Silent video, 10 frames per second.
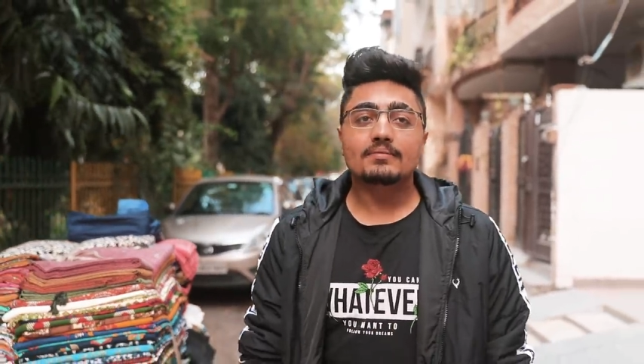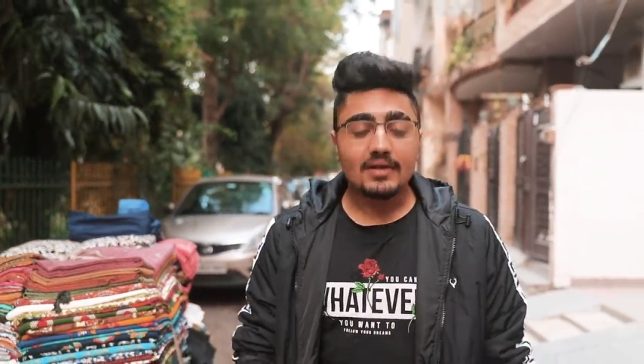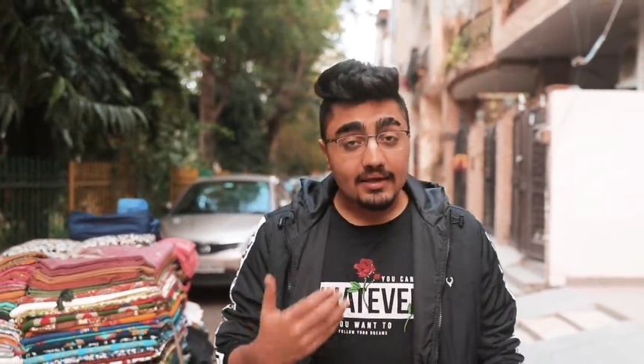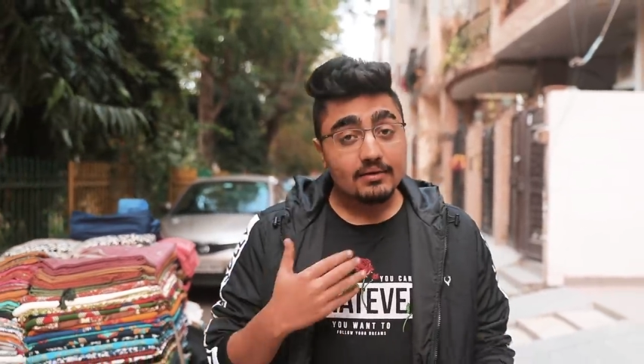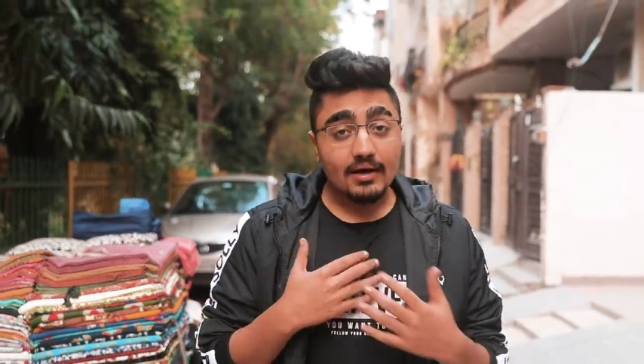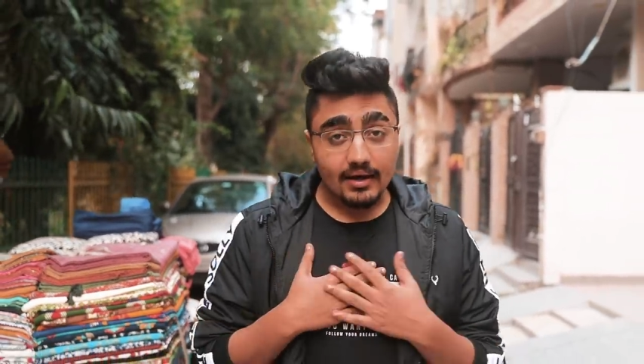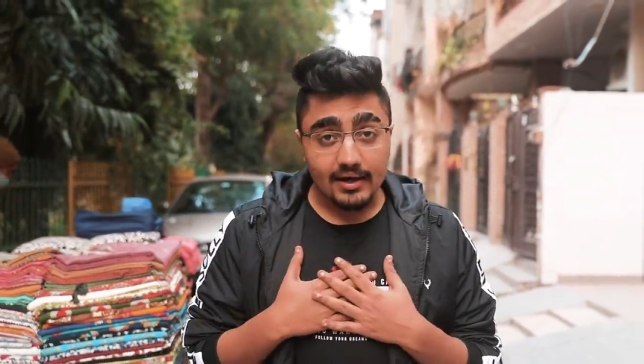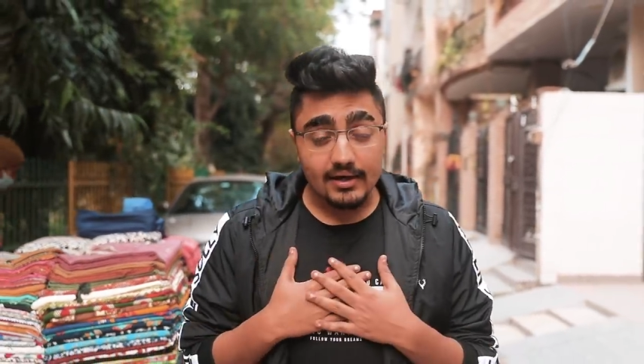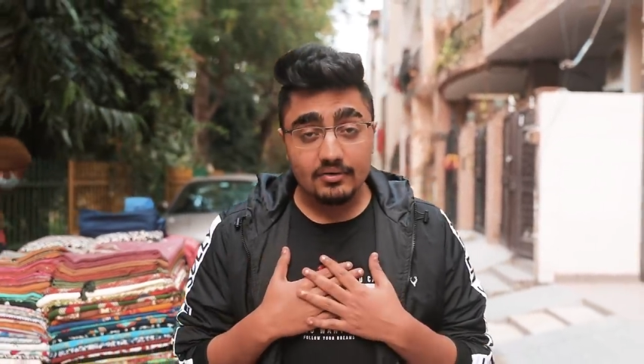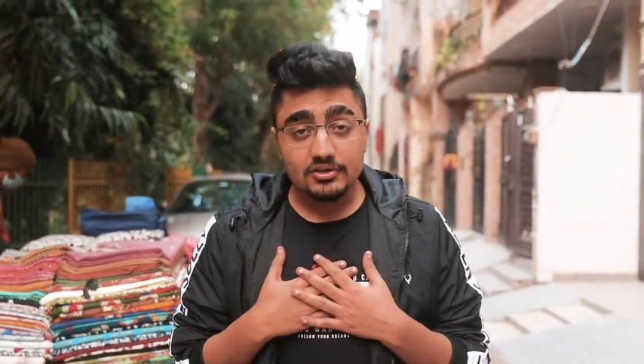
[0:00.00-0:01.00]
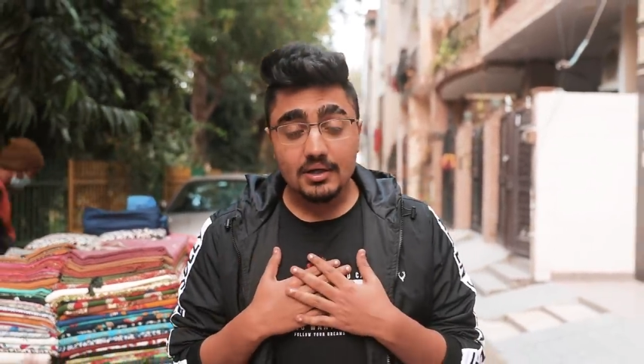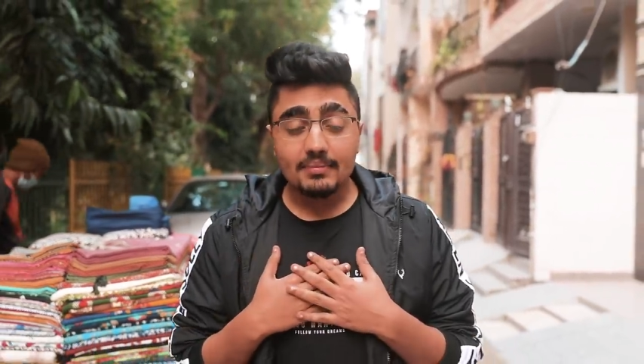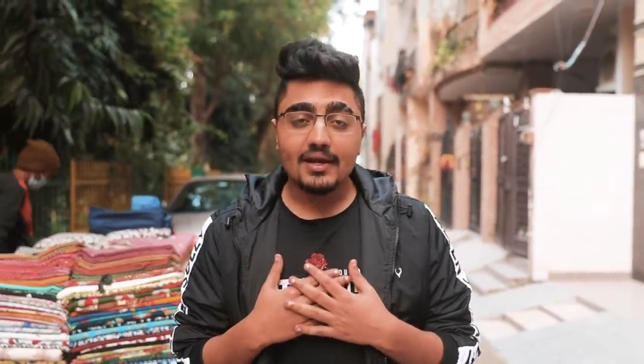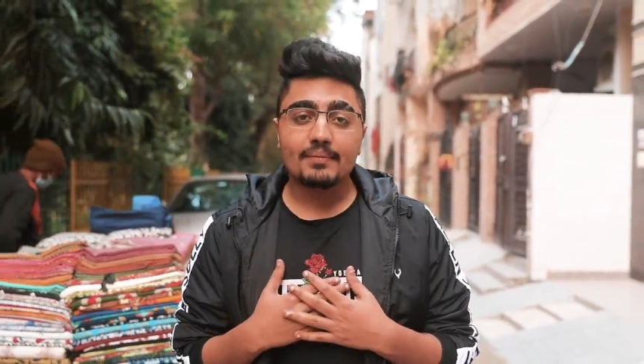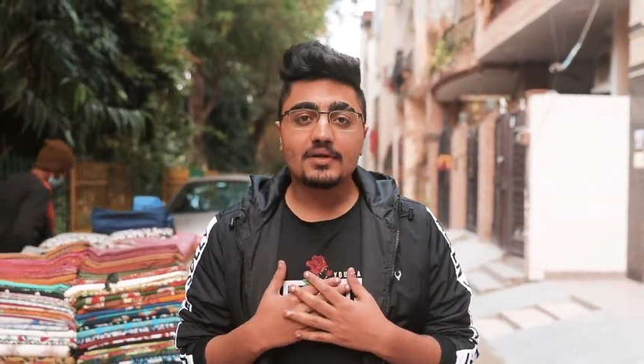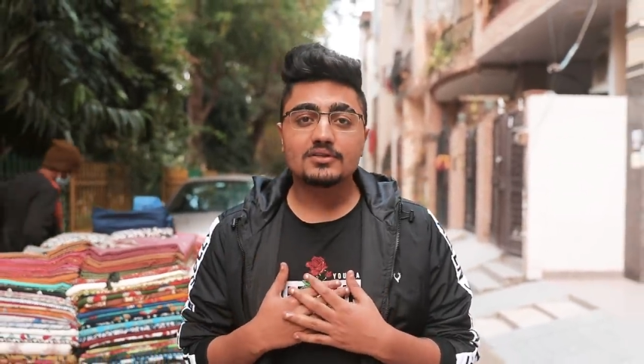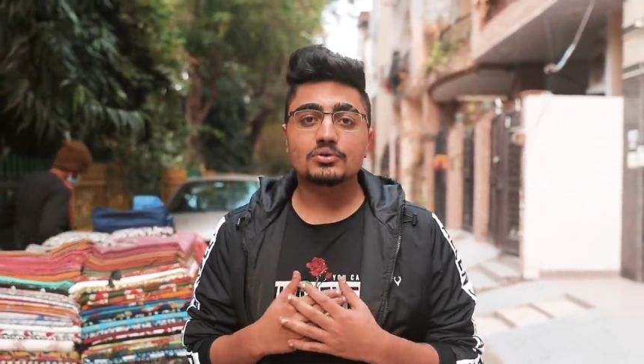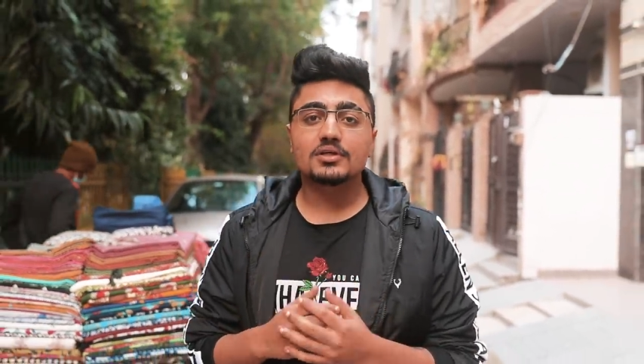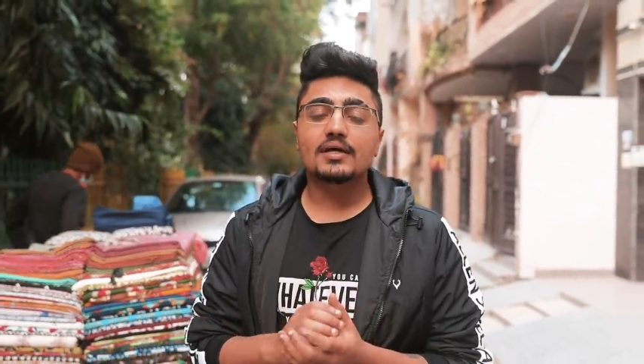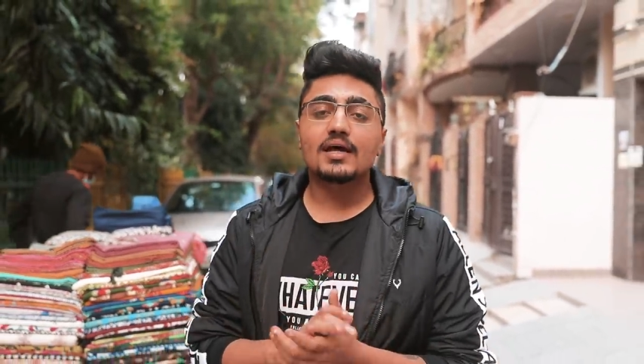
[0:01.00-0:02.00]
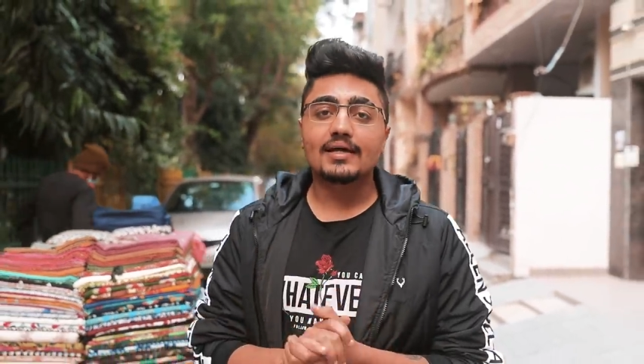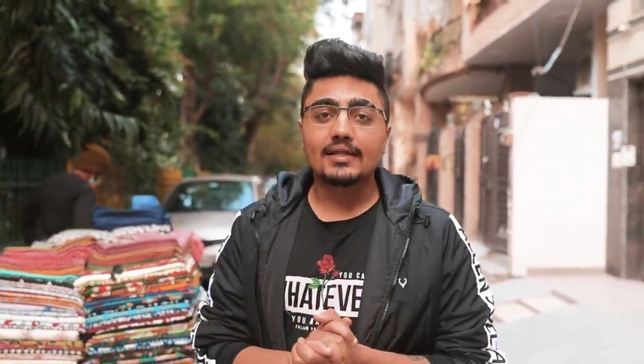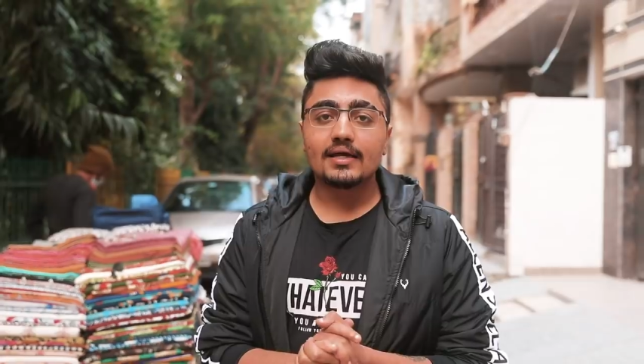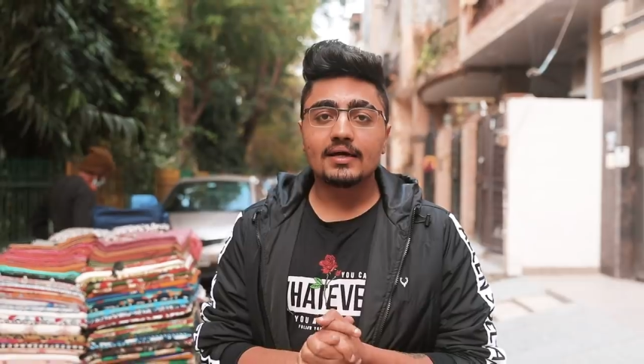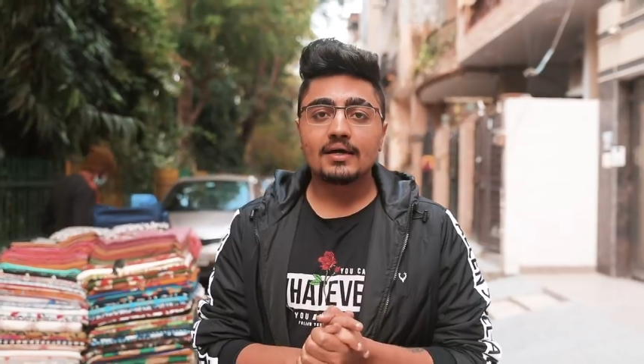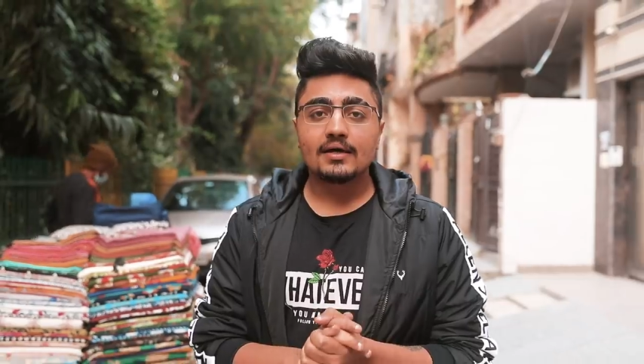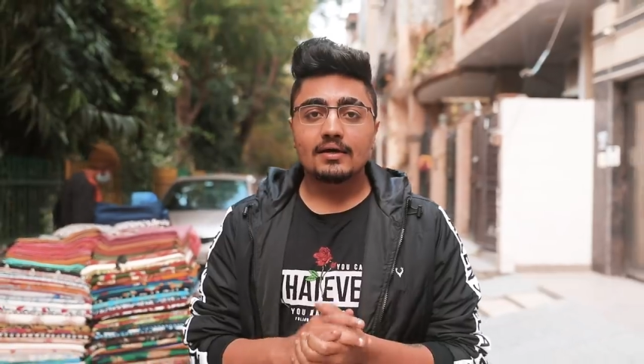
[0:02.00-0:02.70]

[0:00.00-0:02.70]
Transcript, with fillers: लाइक like, इंडिविजुअली मैंने अपना सोचा कि आई थिंक